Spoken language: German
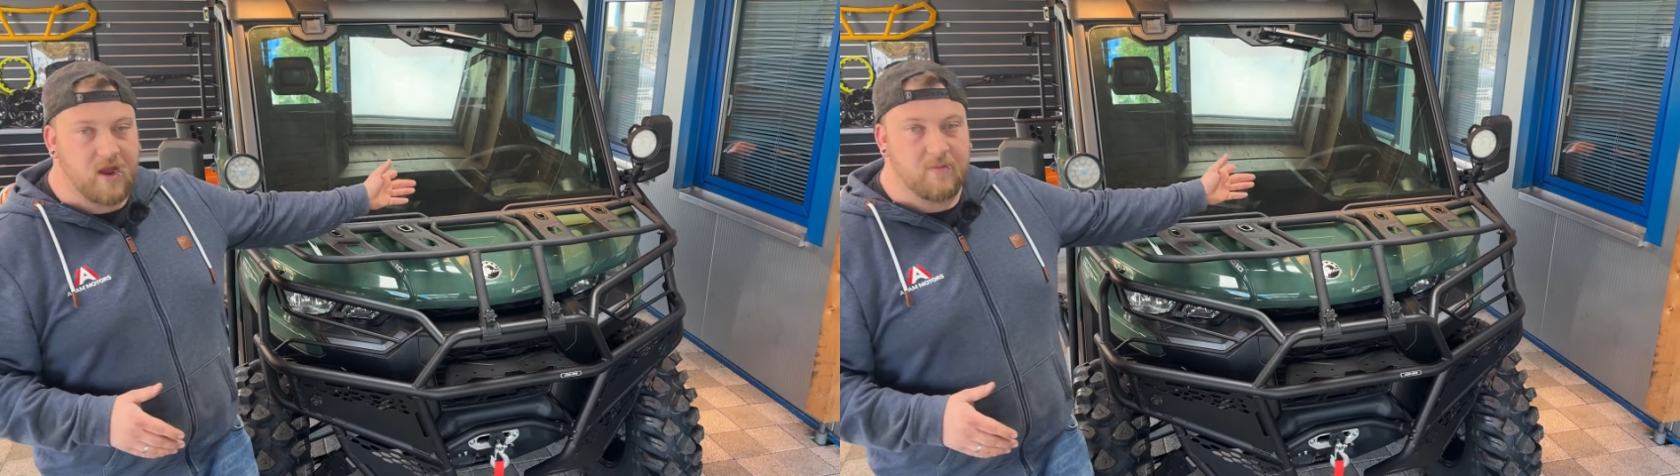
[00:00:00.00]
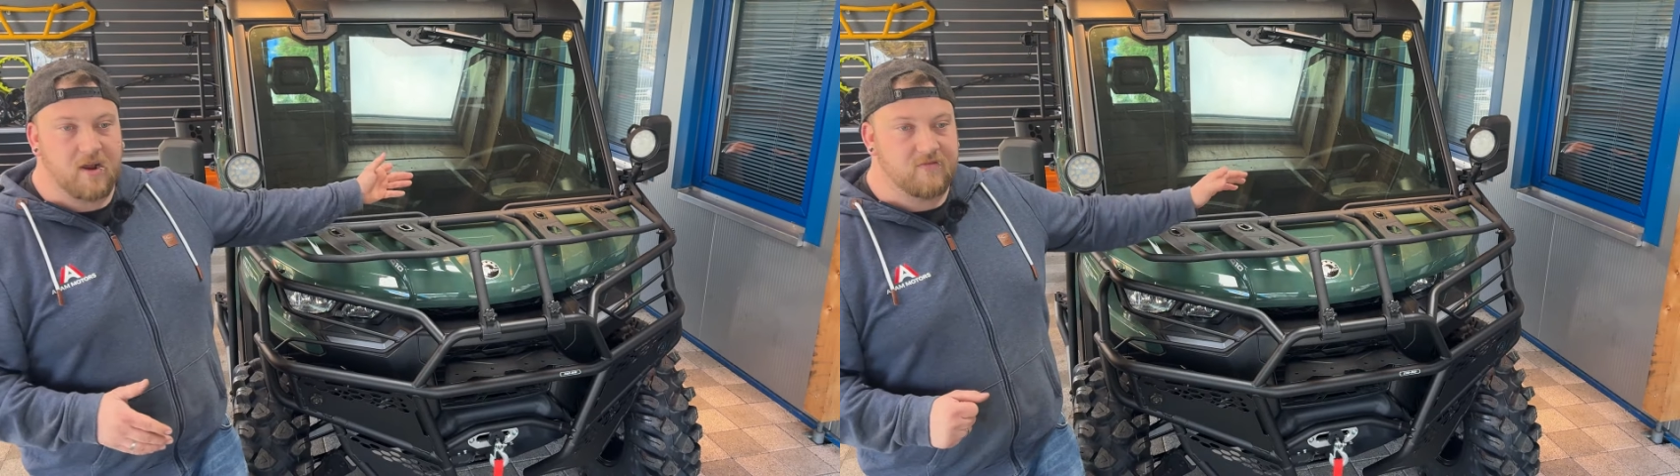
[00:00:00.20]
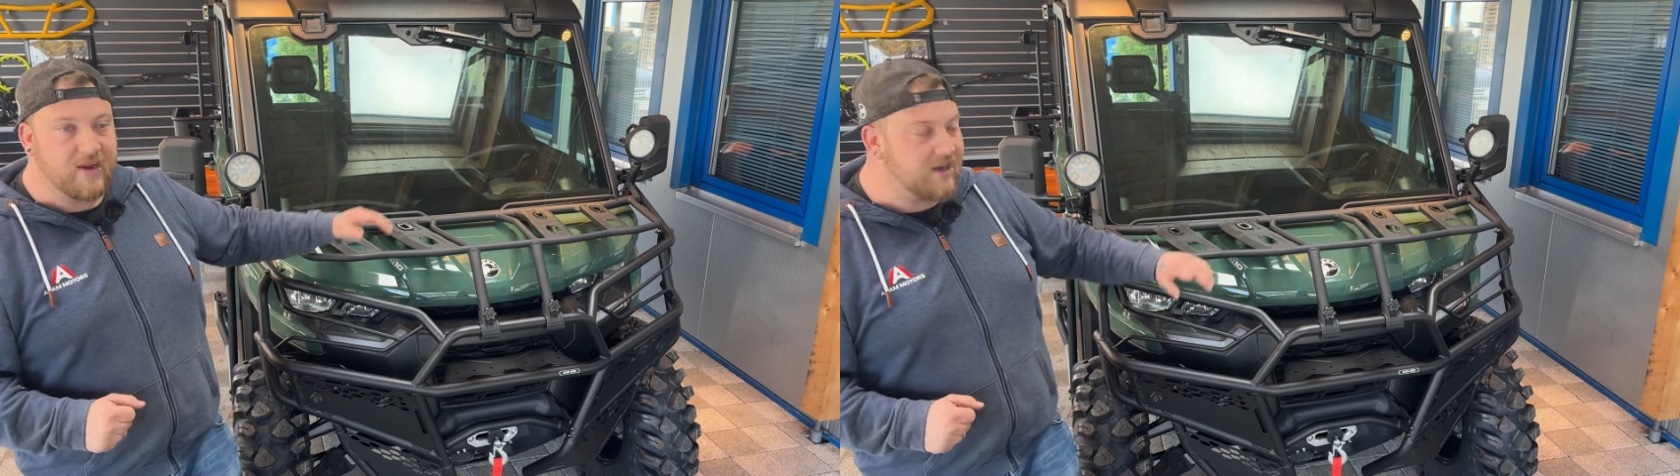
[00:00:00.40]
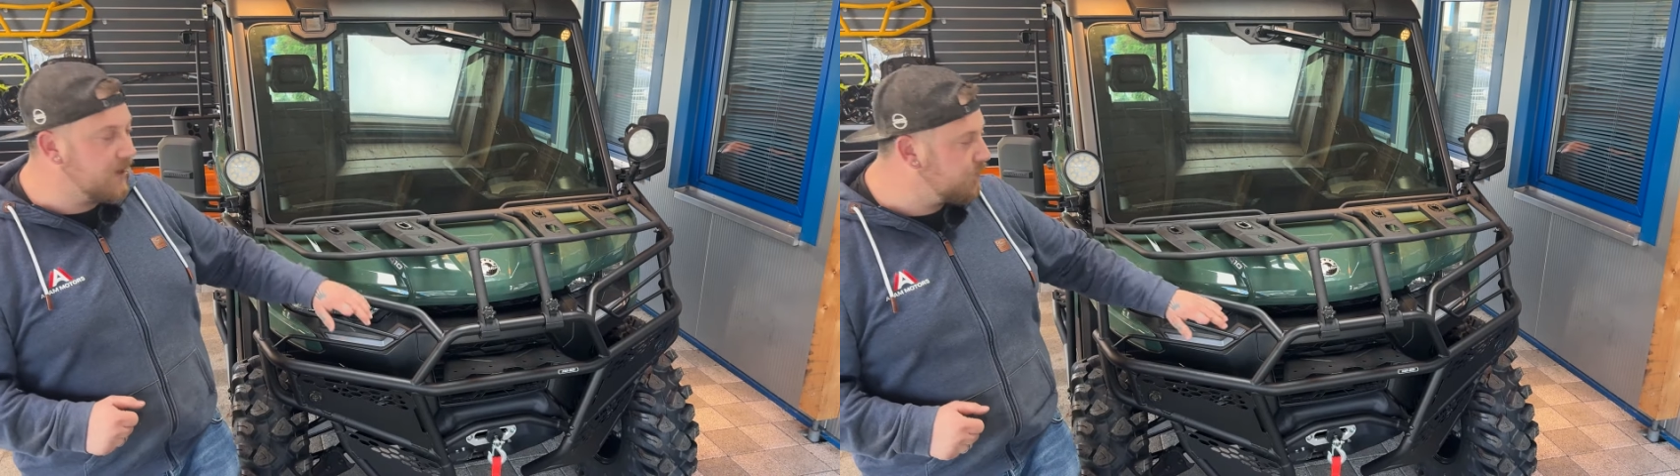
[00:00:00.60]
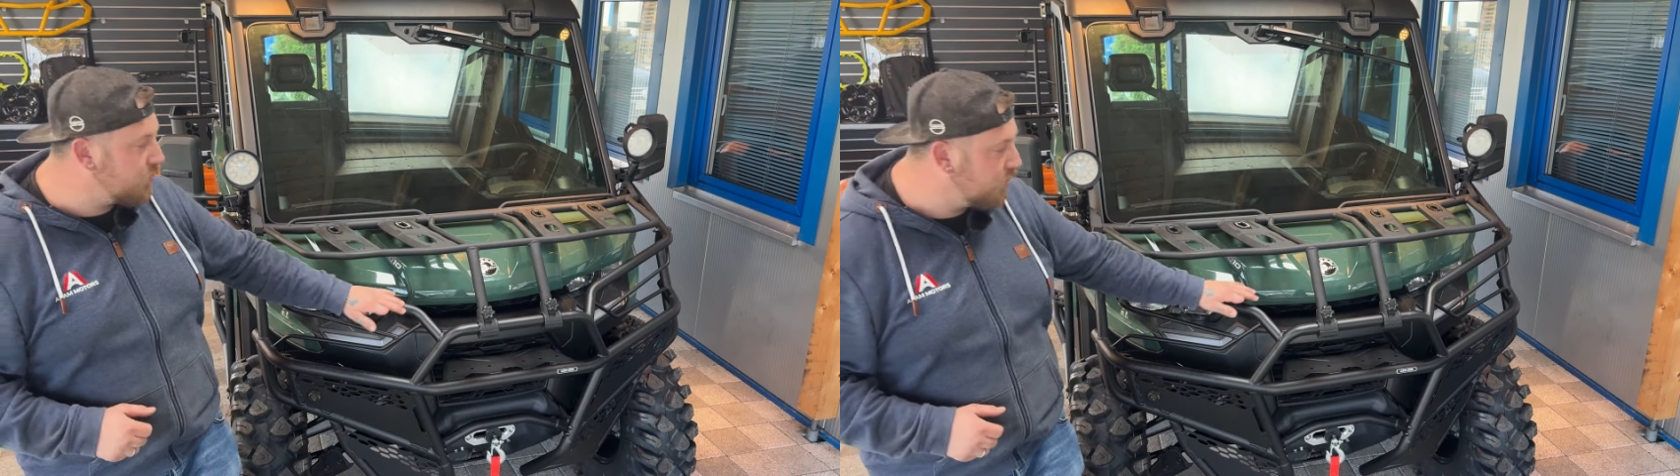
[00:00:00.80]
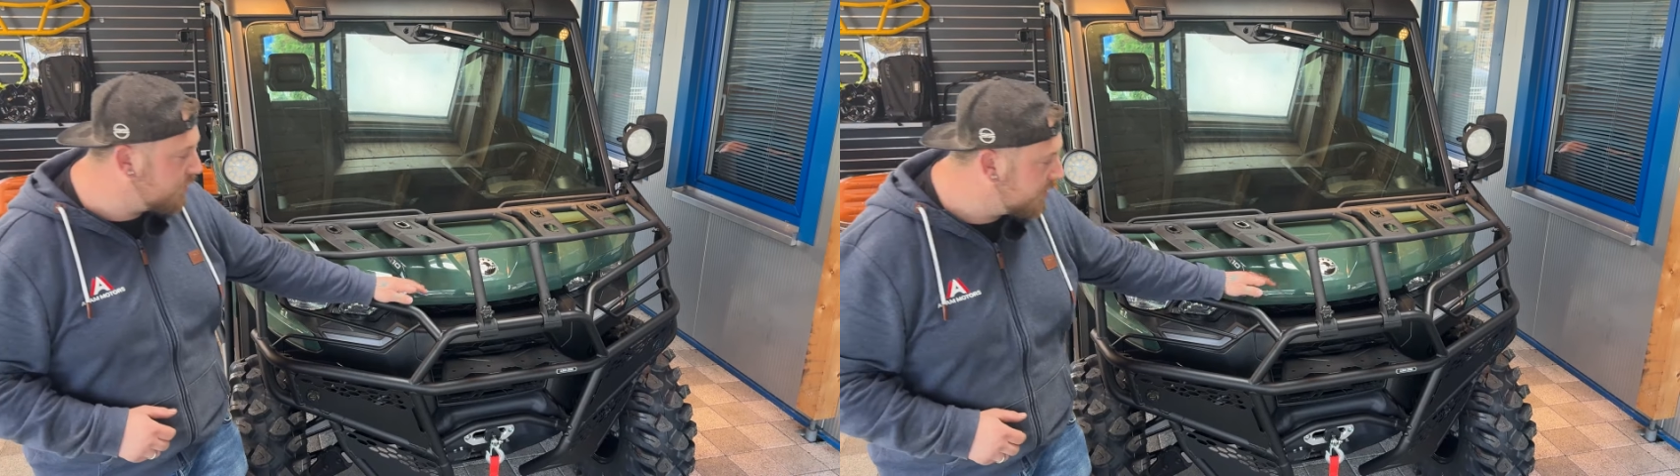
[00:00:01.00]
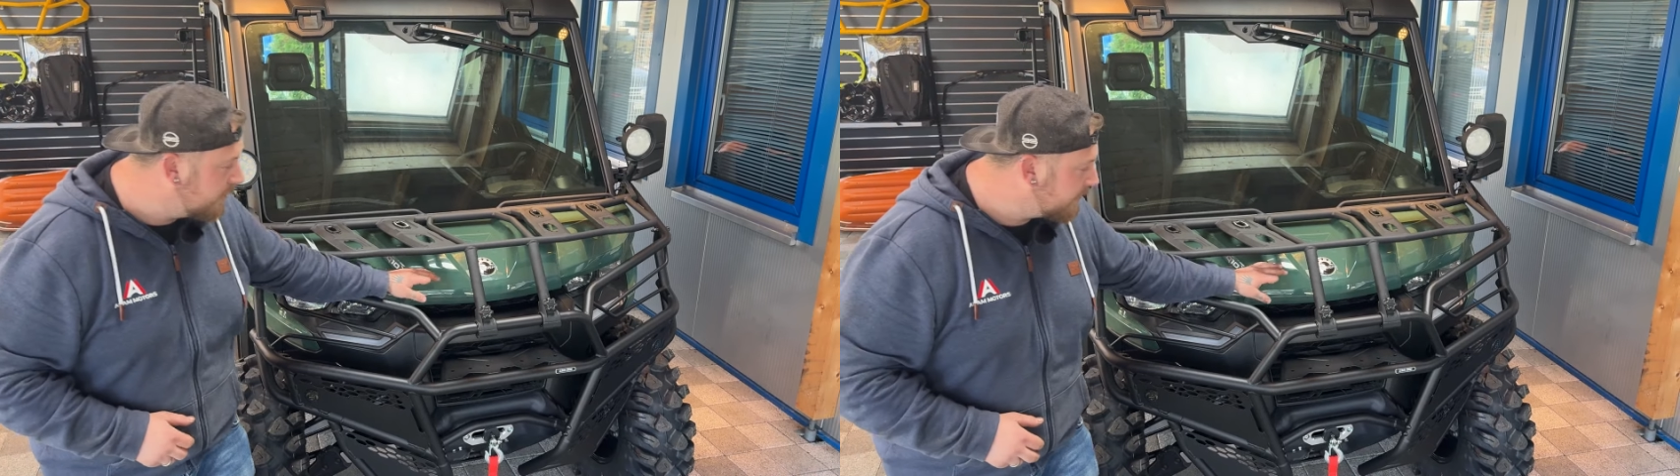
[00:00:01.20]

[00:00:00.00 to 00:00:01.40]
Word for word: einmal wegklappen können,